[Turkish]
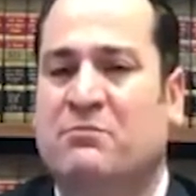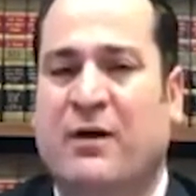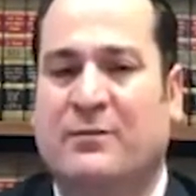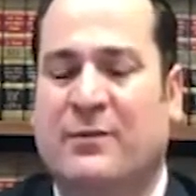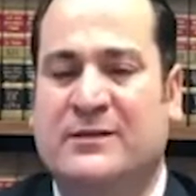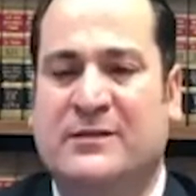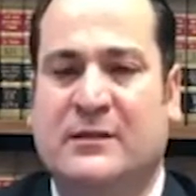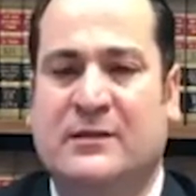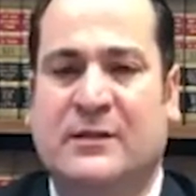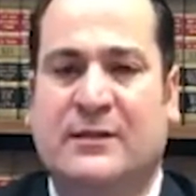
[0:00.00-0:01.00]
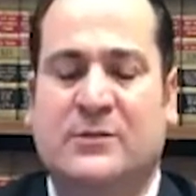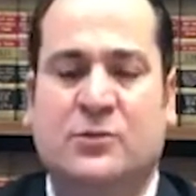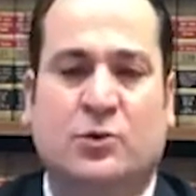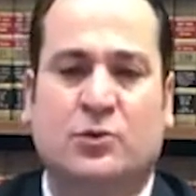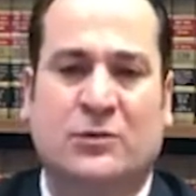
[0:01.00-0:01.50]
bakmak istedikleri ya da
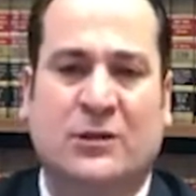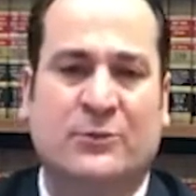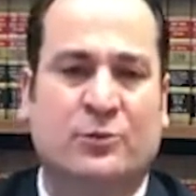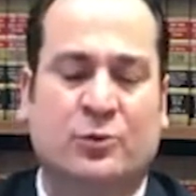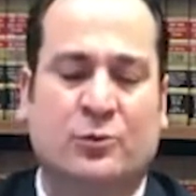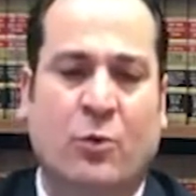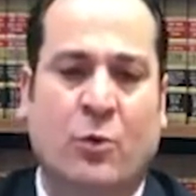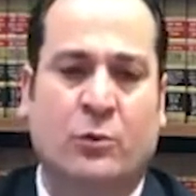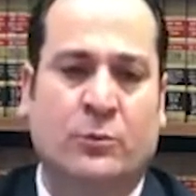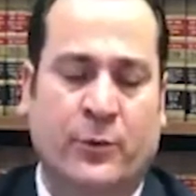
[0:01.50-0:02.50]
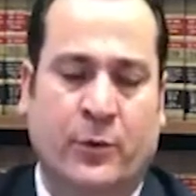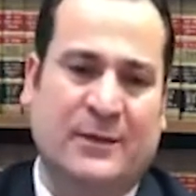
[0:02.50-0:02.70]
sordukları bir durum olmuyor.